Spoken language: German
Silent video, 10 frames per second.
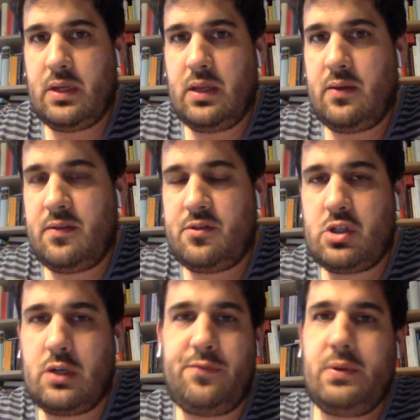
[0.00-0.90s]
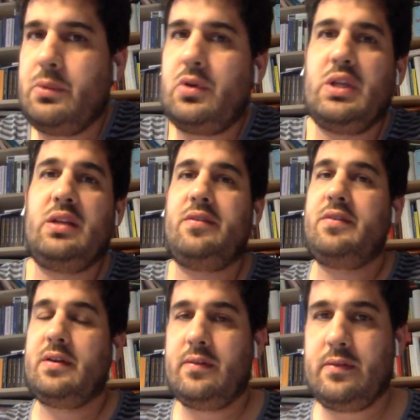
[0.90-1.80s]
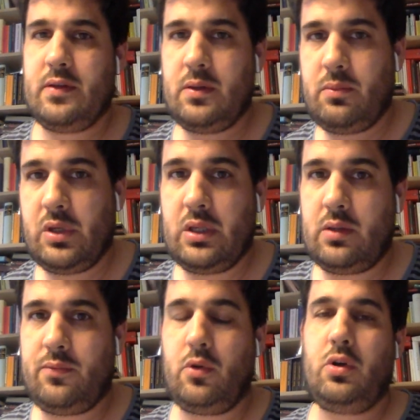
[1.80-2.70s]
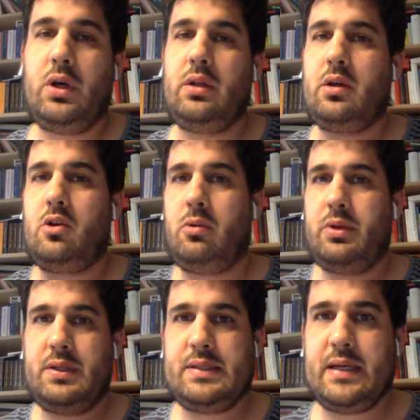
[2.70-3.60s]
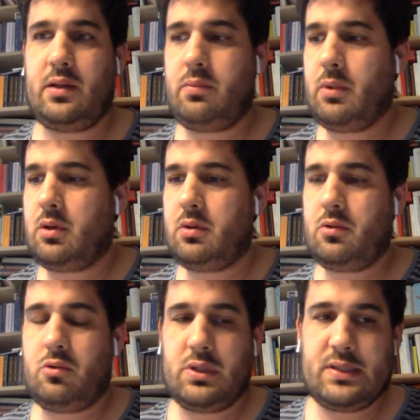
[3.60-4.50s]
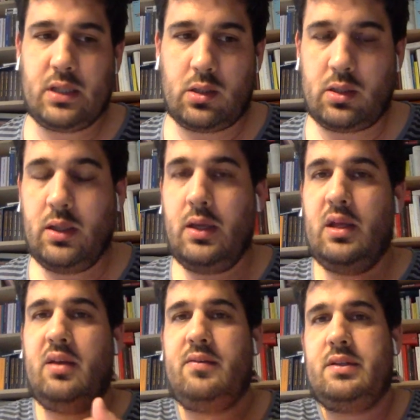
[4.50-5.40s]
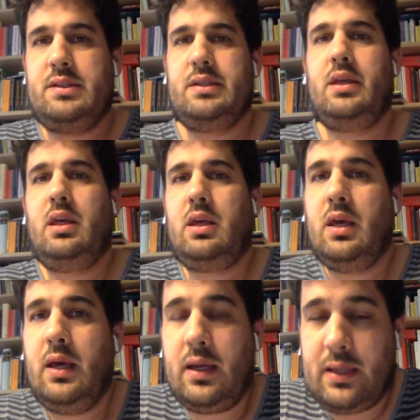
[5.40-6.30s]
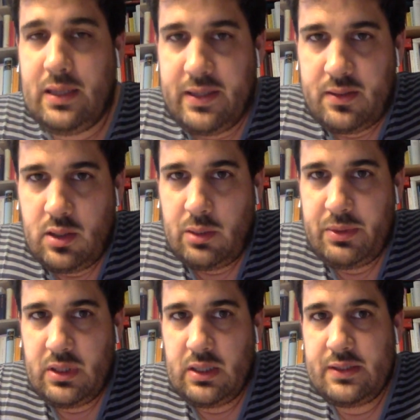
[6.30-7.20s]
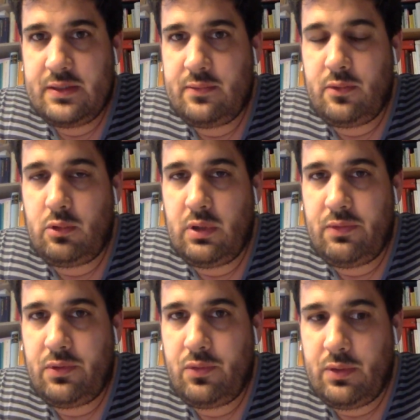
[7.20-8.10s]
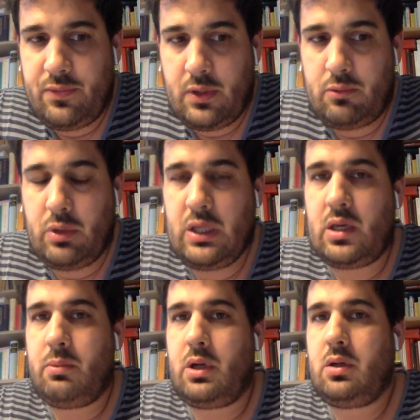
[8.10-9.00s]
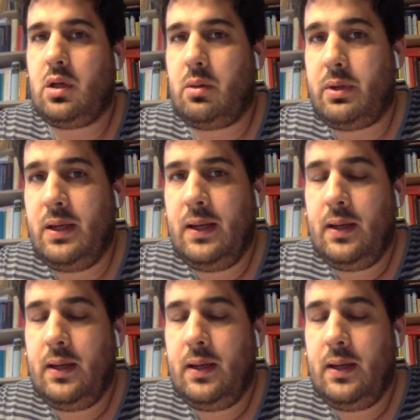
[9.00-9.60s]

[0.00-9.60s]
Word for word: wenn ich es schaffe, möchte ich das jetzt ähm, jede Woche in der kommenden Zeit machen, kurz sagen, was ich gelernt habe in der letzten Woche, was für Erfahrungen ich gemacht habe.